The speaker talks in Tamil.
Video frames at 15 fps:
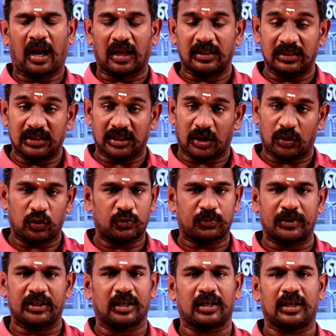அந்த
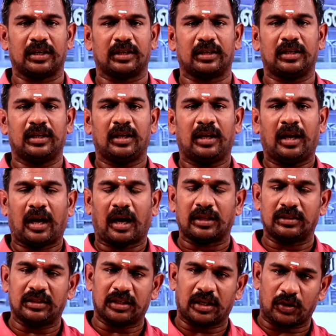அனௌன்ஸ்மெண்ட் இருக்குல்ல
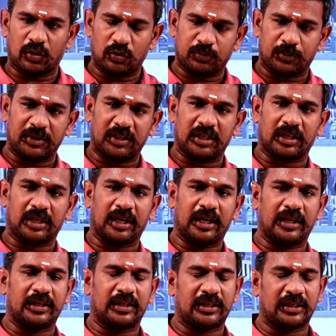அந்த அனௌன்ஸ்மெண்ட்டுக்கே
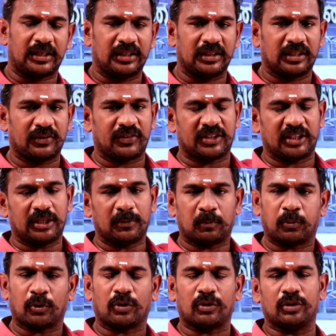இந்த விதி
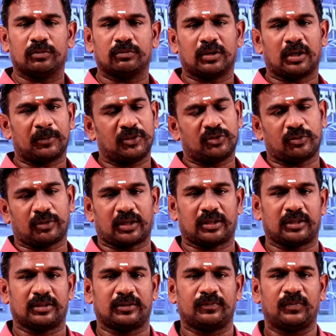பொருந்தும் அப்படி
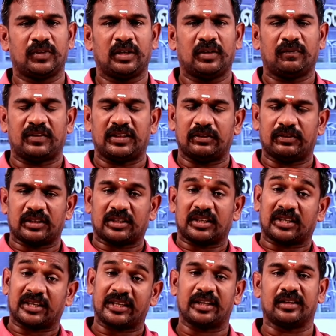சொல்கிறாங்க விதிகளுக்கு
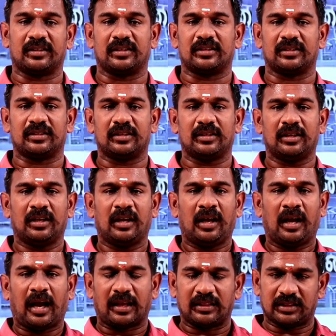கிடையாது
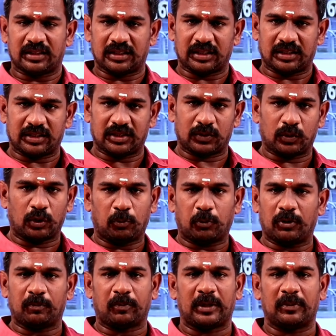அந்த குரூப்
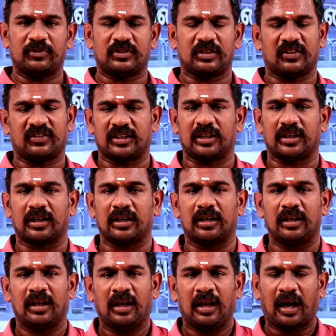ஒன் ப்ரீம்ஸ் ரிசல்ட் இருக்குல்ல
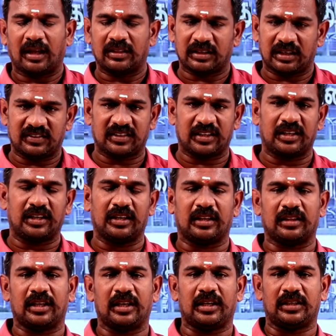அந்த
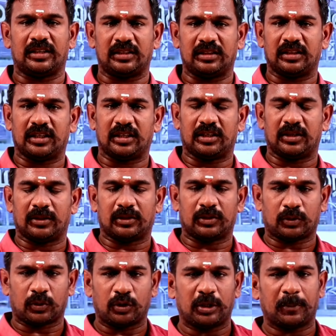ரிசல்ட்லேருந்தே இந்த
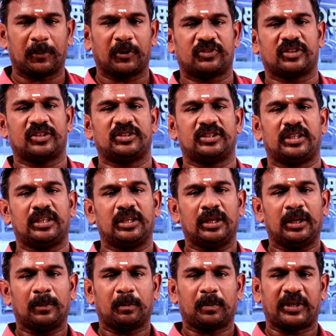டுவெண்ட்டி பர்சன்டேஜ்
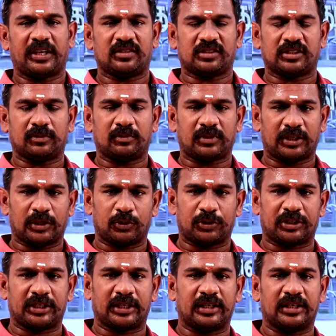பிஎஸ்டியும்
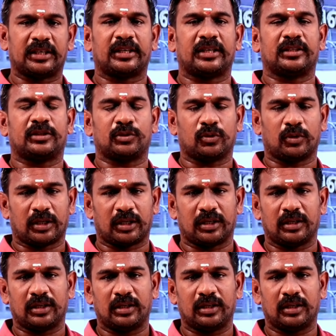இடஒதுக்கீடை நீங்கள் ஏற்றுக்கோங்க